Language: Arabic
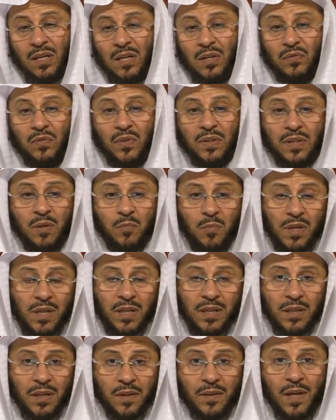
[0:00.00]
فدم
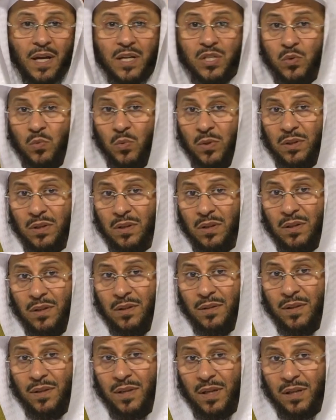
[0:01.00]
الحيض أسود
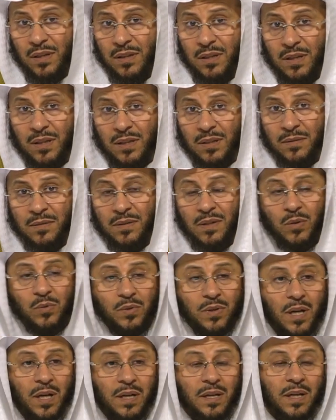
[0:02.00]
ثخين له
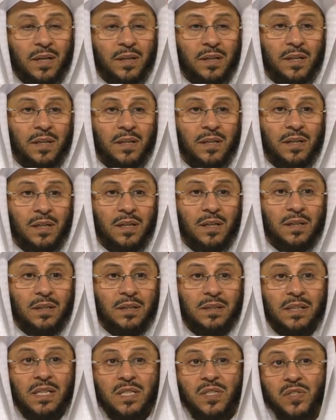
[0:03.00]
رائحة كريهة
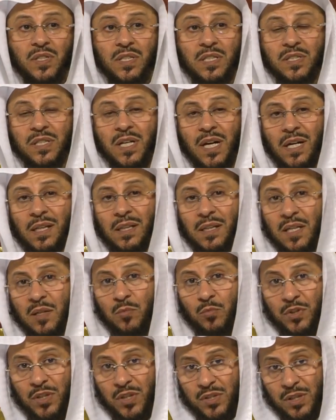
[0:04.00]
ينزل سائل غير
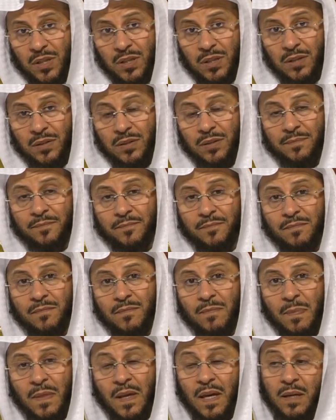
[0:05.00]
متجلط
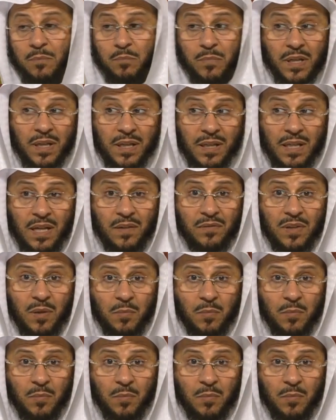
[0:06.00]
بخلاف دم